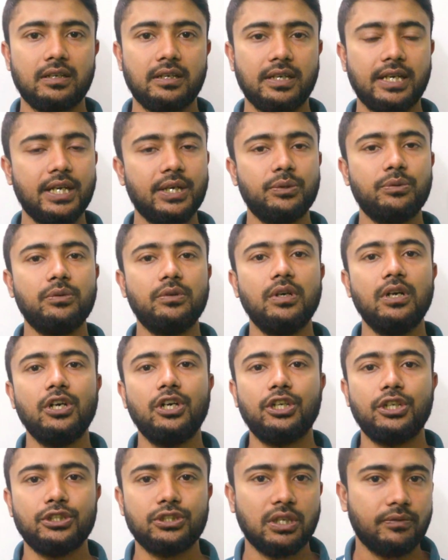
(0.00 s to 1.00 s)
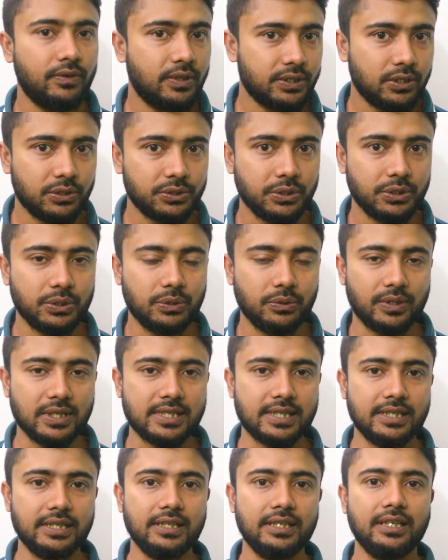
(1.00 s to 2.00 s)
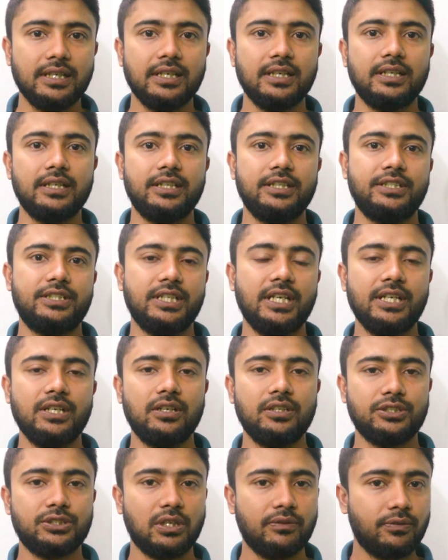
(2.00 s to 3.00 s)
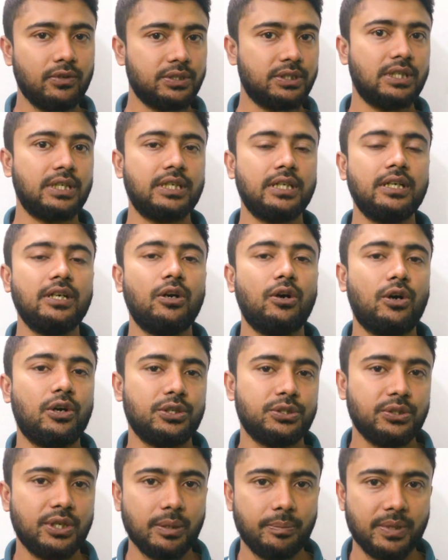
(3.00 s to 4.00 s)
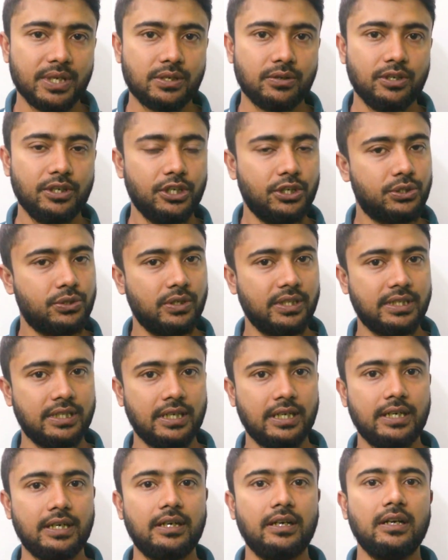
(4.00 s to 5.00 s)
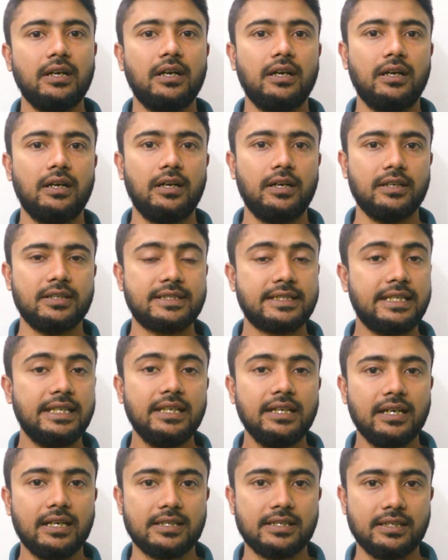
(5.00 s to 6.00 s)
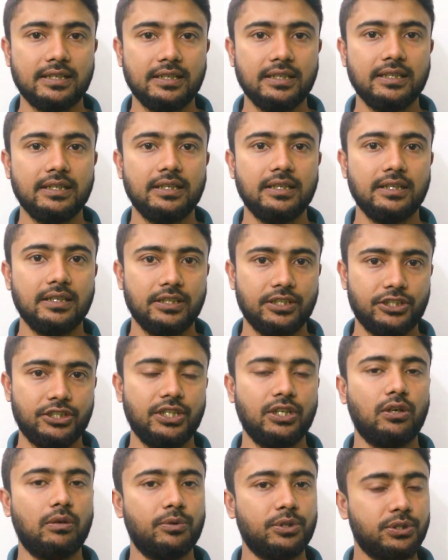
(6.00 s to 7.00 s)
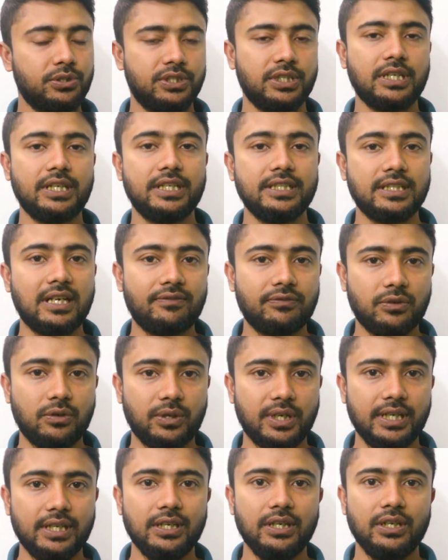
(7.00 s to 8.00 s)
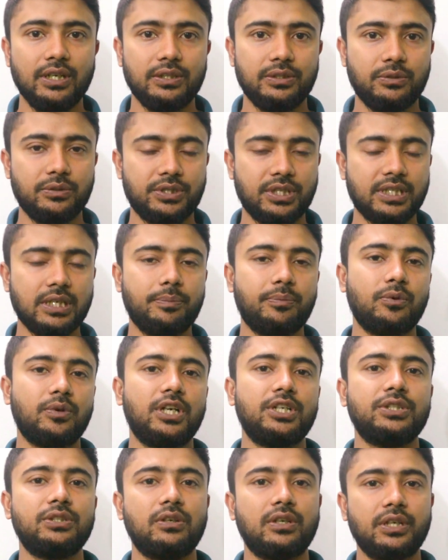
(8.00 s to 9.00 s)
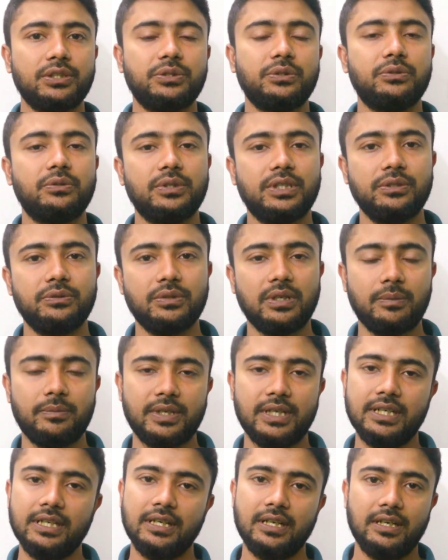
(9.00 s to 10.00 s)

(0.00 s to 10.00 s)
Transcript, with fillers: কেউ সফলতা অর্জন করেছে সেই সফলতা অর্জনের পেছনে নিশ্চয়ই তার স্কিল আছে সে অবশ্যই সেটা ডিজার্ভ করে তো সেটা প্রকাশ করার জন্য কিন্তু আমরা